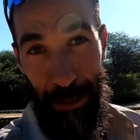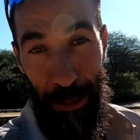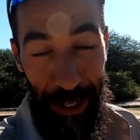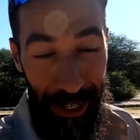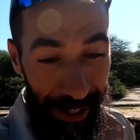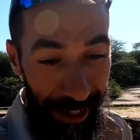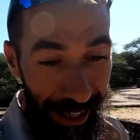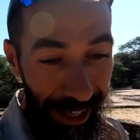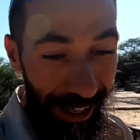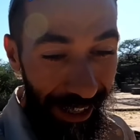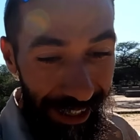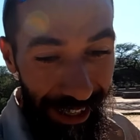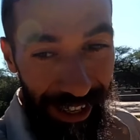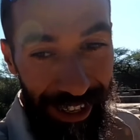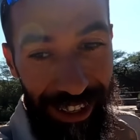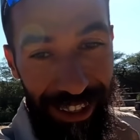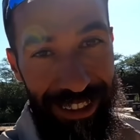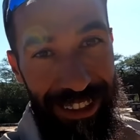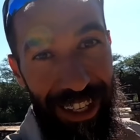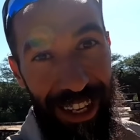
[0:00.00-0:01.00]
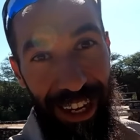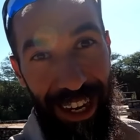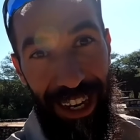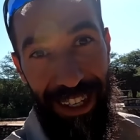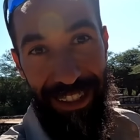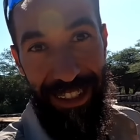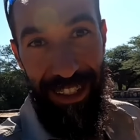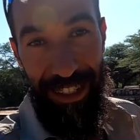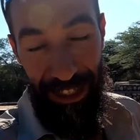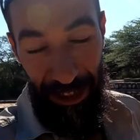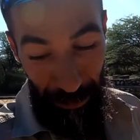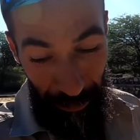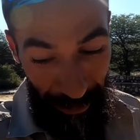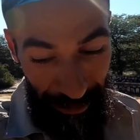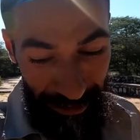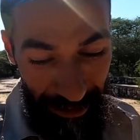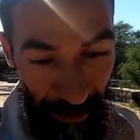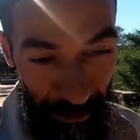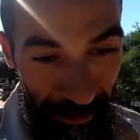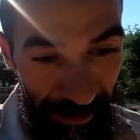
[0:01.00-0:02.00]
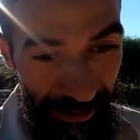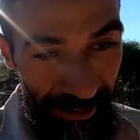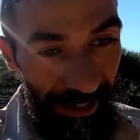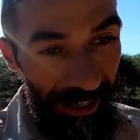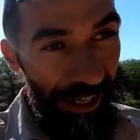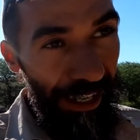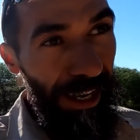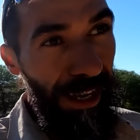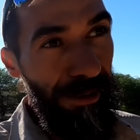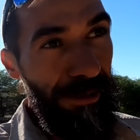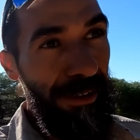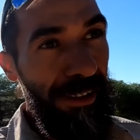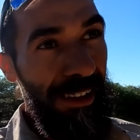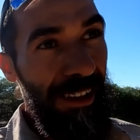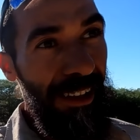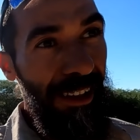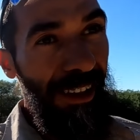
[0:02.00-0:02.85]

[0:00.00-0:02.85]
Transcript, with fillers: زوينه هنايا صراحه عجباتني بزاف